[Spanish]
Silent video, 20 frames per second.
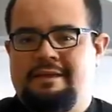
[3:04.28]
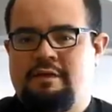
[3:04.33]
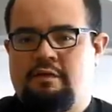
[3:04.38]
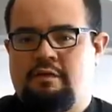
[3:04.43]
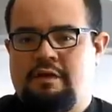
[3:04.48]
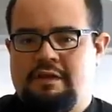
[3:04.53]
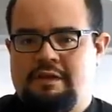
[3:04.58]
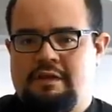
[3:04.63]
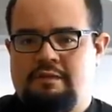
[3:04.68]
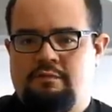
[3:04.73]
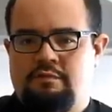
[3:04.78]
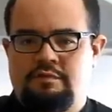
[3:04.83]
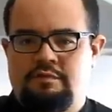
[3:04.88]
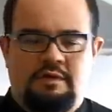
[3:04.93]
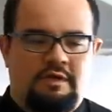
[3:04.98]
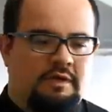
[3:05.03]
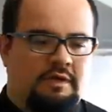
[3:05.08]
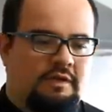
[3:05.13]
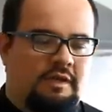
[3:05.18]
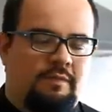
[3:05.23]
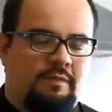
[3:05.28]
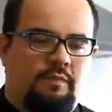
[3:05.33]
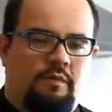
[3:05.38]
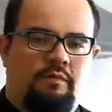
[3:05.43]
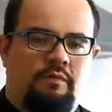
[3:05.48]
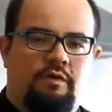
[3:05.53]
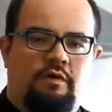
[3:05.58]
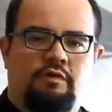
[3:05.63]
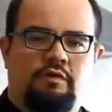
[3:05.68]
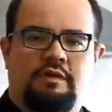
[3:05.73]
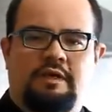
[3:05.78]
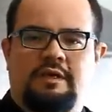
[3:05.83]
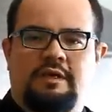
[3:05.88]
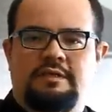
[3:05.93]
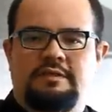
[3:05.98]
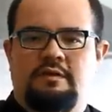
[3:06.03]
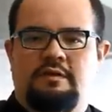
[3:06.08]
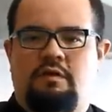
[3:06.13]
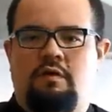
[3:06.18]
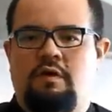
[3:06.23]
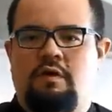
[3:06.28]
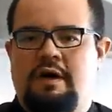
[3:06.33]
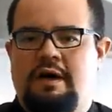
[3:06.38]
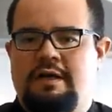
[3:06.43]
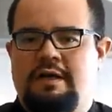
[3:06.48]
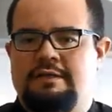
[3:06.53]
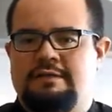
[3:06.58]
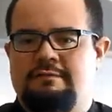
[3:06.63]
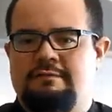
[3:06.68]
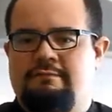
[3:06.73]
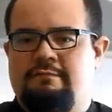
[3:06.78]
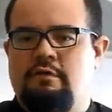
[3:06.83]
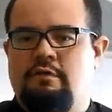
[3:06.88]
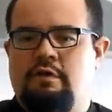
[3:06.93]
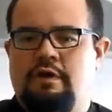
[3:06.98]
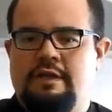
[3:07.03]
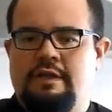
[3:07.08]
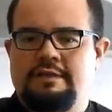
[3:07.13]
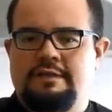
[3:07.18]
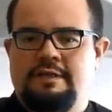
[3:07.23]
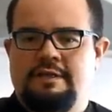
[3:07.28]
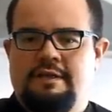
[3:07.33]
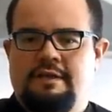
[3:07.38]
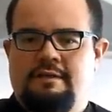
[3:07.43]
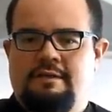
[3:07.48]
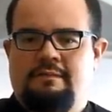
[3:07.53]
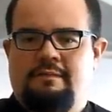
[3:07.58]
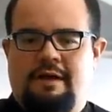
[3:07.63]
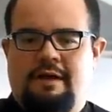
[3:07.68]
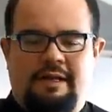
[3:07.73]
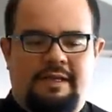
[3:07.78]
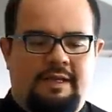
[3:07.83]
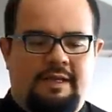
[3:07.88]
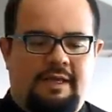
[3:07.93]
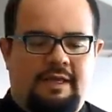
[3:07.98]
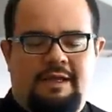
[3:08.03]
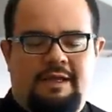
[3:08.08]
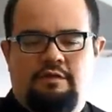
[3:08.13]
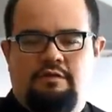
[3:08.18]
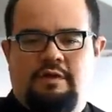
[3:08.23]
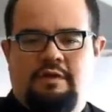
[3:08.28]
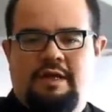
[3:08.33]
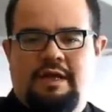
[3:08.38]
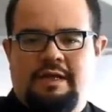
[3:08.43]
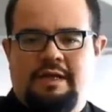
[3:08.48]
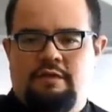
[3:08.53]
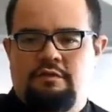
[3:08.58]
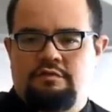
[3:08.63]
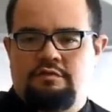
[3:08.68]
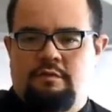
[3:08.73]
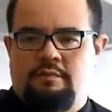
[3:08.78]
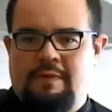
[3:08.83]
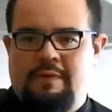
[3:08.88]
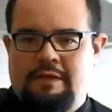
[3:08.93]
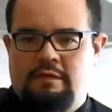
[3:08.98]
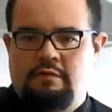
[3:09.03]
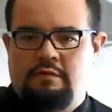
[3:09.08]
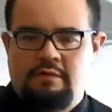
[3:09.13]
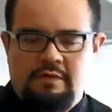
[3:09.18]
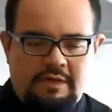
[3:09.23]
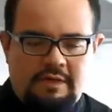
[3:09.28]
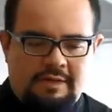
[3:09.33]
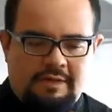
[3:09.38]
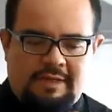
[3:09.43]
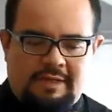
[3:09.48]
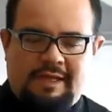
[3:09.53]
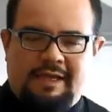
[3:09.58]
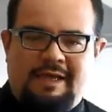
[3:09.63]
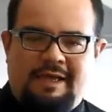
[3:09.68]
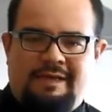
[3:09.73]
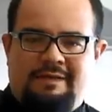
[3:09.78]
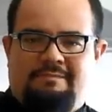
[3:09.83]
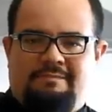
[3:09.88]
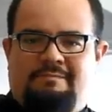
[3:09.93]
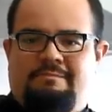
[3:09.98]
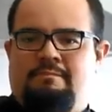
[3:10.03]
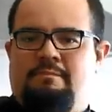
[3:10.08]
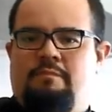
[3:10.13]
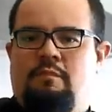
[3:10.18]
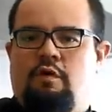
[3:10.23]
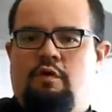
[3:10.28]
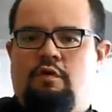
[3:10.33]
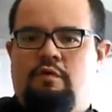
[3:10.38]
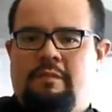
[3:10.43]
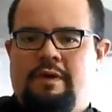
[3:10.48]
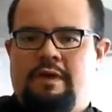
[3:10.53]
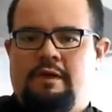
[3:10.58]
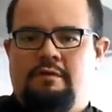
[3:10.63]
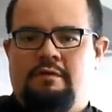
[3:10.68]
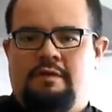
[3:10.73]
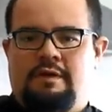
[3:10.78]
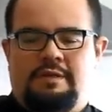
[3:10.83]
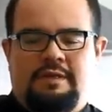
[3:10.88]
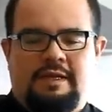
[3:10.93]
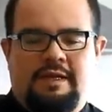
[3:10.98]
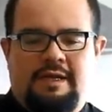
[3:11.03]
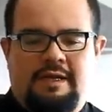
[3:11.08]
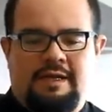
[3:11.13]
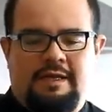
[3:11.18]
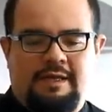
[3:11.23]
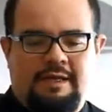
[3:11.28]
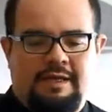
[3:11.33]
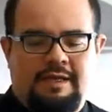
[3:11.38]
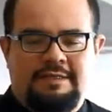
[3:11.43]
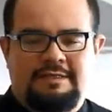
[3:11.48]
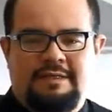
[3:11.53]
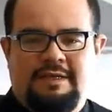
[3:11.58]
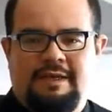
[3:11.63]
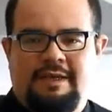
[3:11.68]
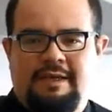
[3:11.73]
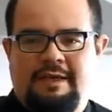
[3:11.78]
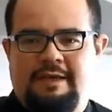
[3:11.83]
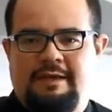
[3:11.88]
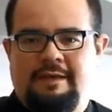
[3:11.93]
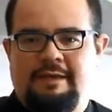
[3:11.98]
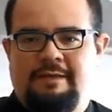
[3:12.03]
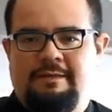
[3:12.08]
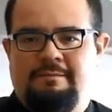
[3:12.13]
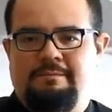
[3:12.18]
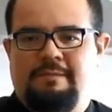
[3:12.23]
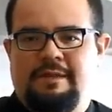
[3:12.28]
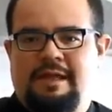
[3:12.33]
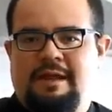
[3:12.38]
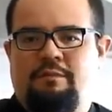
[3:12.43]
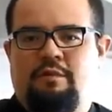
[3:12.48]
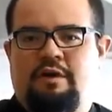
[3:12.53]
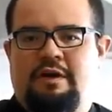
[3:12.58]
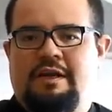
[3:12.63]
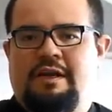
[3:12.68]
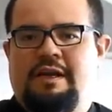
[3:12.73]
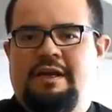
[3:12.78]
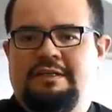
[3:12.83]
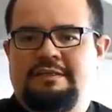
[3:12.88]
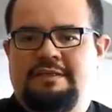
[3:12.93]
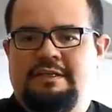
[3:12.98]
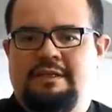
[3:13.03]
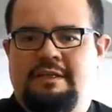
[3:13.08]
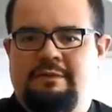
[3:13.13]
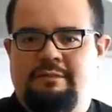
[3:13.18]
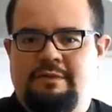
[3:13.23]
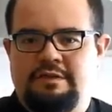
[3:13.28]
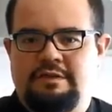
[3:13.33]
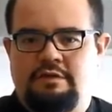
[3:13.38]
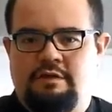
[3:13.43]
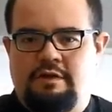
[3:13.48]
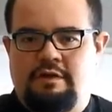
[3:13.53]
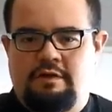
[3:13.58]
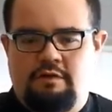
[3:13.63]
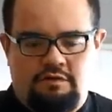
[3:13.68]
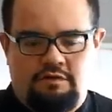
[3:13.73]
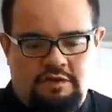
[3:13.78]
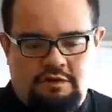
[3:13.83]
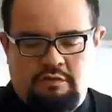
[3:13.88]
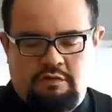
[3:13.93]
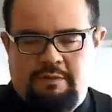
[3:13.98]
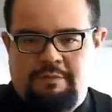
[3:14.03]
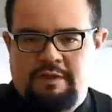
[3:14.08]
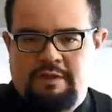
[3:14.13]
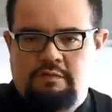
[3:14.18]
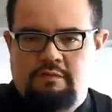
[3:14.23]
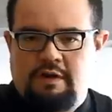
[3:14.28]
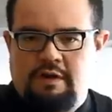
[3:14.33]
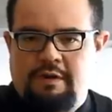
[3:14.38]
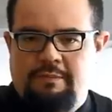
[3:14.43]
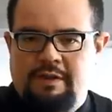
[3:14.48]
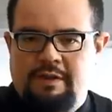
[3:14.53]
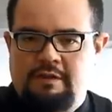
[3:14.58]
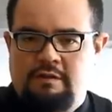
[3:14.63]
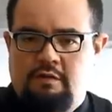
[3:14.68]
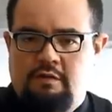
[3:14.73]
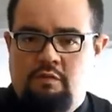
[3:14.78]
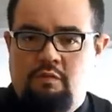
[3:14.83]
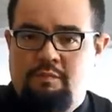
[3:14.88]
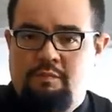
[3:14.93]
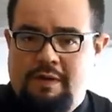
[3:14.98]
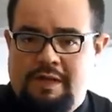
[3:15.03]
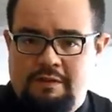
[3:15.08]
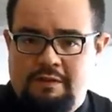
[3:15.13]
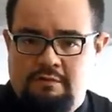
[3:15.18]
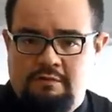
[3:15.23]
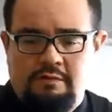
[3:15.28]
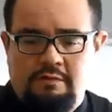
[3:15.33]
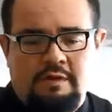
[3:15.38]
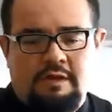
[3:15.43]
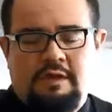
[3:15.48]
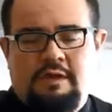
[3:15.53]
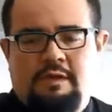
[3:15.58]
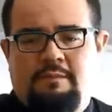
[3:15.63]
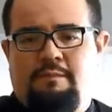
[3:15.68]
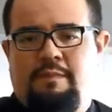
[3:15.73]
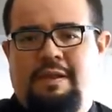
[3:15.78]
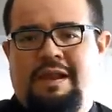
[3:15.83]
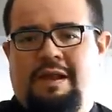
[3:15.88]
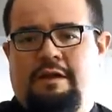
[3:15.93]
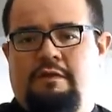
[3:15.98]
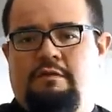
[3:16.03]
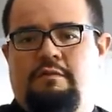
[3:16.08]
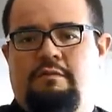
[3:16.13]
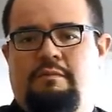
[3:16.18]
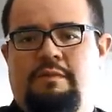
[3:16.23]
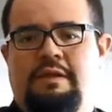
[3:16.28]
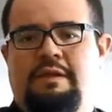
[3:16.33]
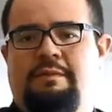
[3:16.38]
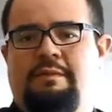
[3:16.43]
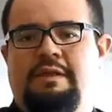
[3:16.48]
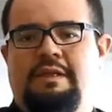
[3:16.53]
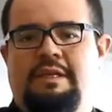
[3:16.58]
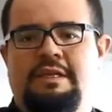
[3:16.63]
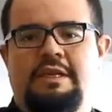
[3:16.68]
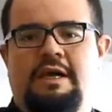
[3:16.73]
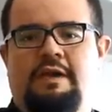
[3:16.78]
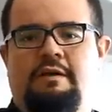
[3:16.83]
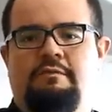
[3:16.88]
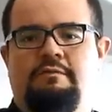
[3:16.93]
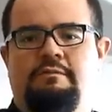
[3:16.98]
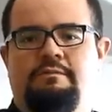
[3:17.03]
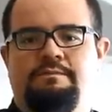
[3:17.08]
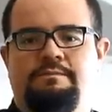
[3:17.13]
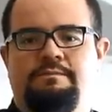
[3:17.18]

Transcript: decorativos, tipo brotes, hojas, flores, ¿vale? Que ayuden a que nuestro plato tenga volumen, ¿no? Que tenga ese, digamos, relleno en las tres dimensiones, no sea solamente un elemento, un plato plano, completamente llano.